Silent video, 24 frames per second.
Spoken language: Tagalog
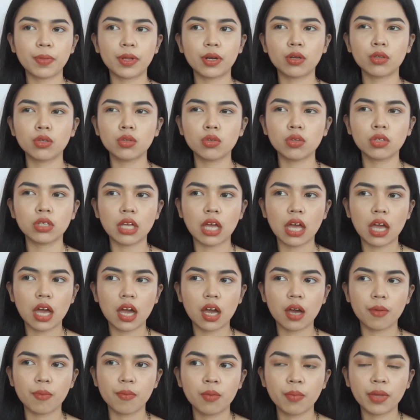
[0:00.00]
Pero yun nga,
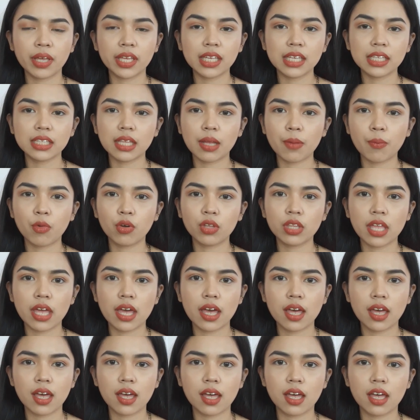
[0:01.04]
um, makikita mo
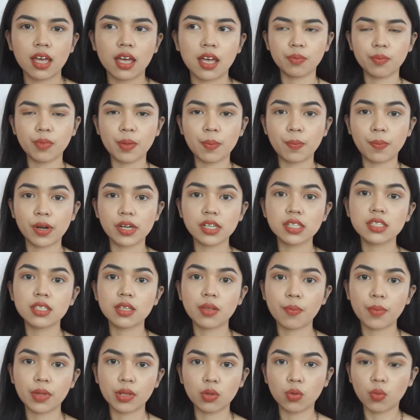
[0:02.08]
na may parts
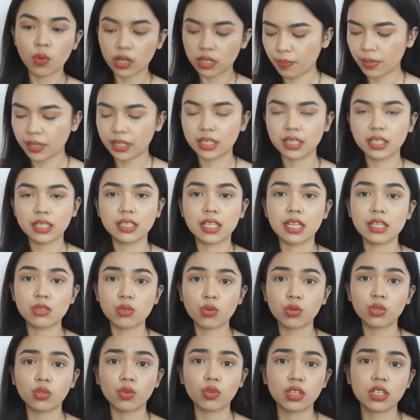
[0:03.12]
na maluwag pag
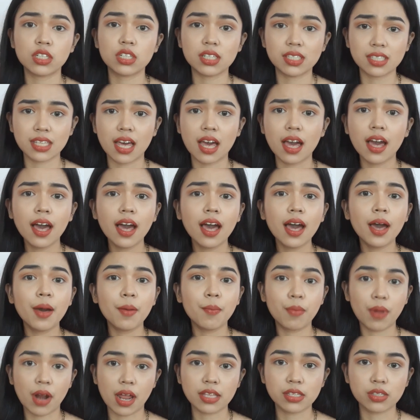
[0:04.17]
nasuot ko na siya sa
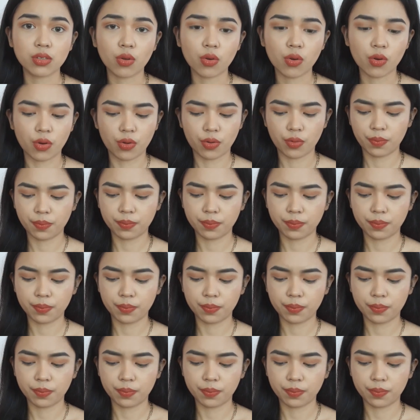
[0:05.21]
braso ko.